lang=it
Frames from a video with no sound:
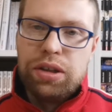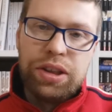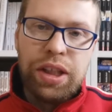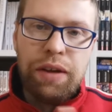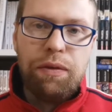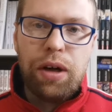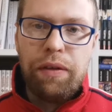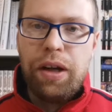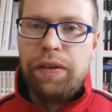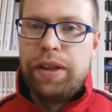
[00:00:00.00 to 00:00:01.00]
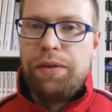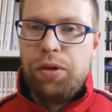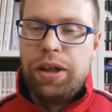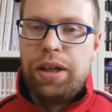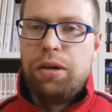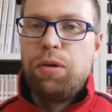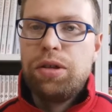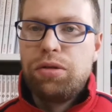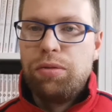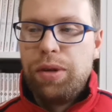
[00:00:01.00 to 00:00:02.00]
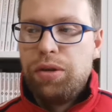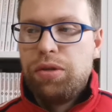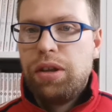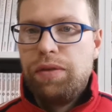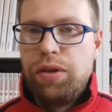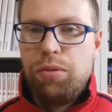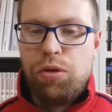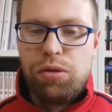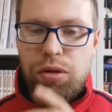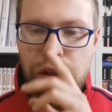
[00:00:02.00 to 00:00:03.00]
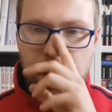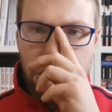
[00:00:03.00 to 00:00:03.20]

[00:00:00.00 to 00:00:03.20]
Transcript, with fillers: se ne avete voglia che questo mi aiuta davvero molto.